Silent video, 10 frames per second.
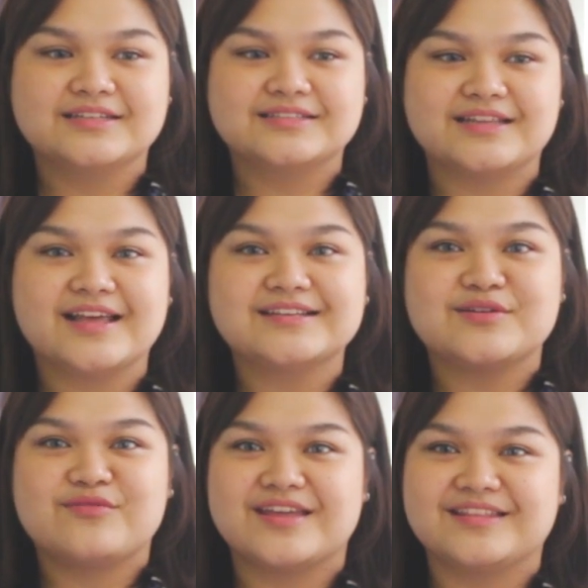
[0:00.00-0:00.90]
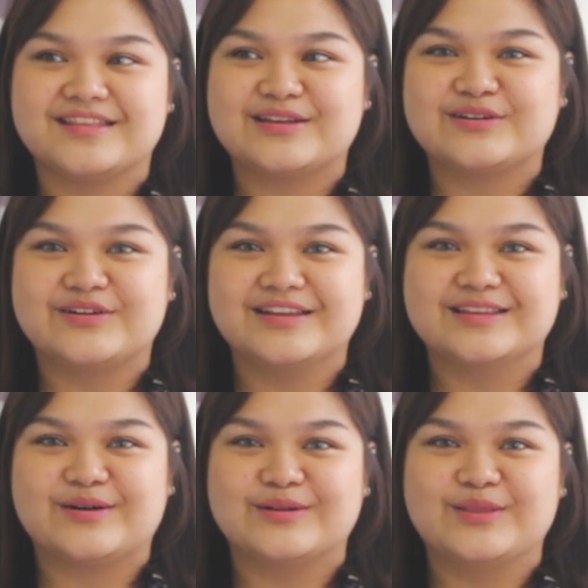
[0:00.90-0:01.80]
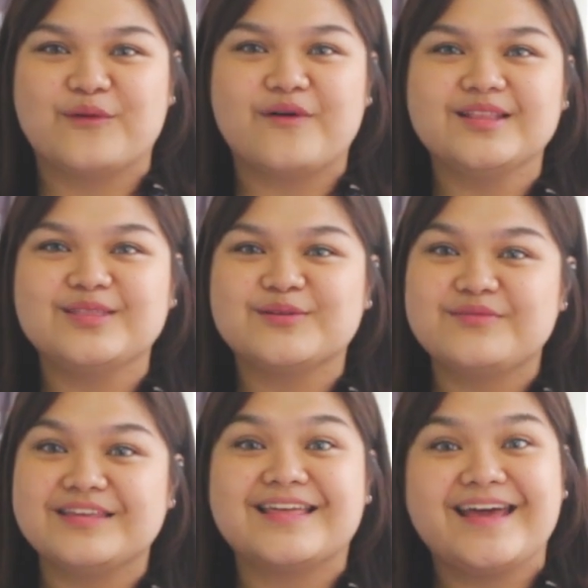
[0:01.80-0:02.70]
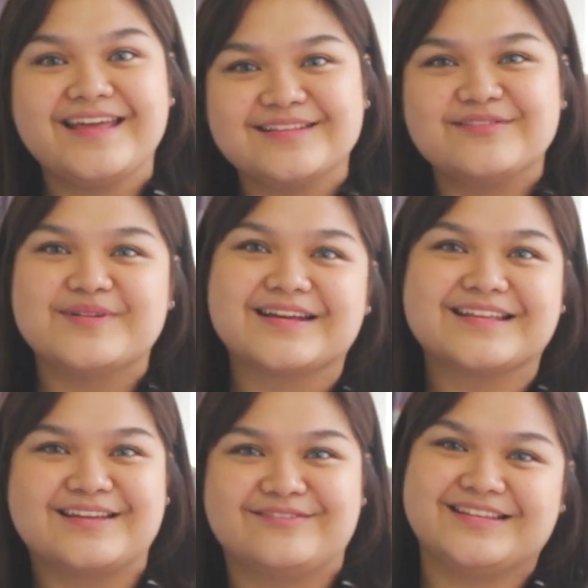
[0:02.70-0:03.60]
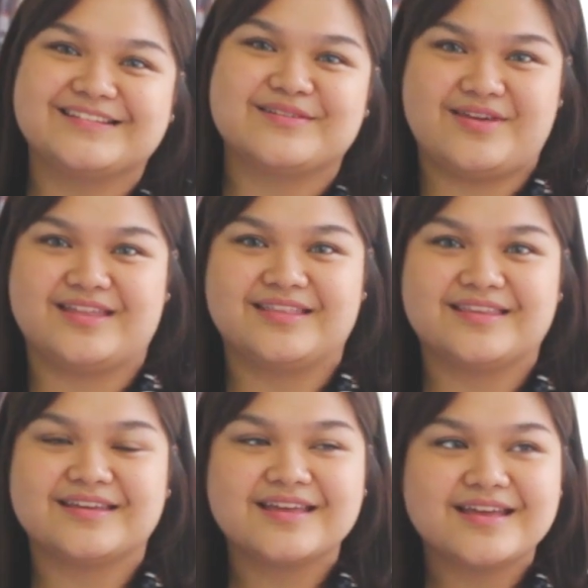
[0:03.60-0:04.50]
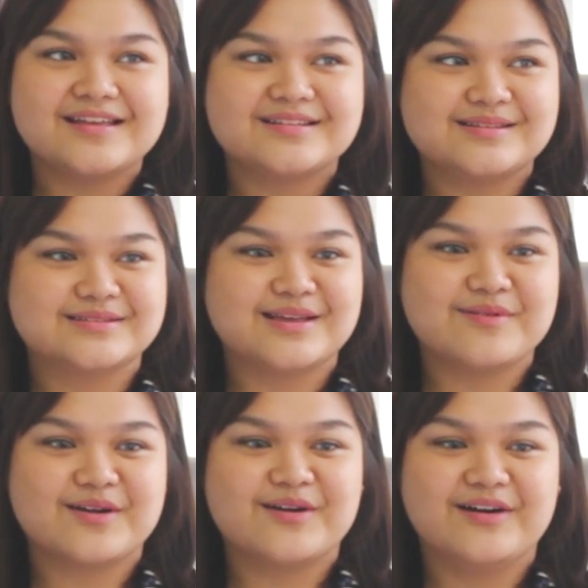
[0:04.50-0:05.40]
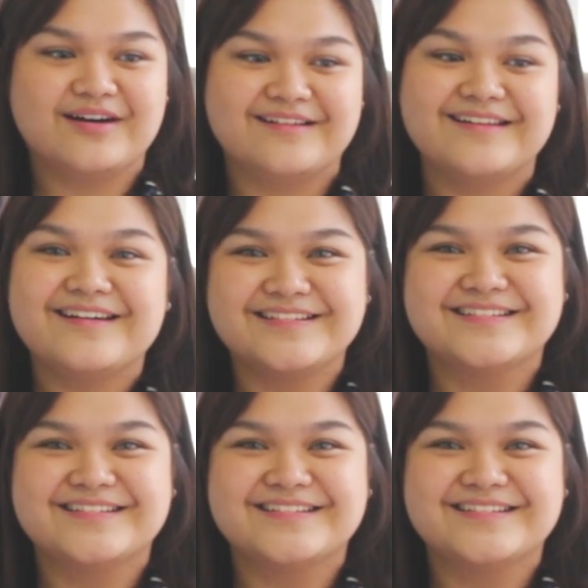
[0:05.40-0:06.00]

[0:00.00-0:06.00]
sa next event, tinanong ulit ako, they want to be the head of marketing for this event? So, sabi ko, hala,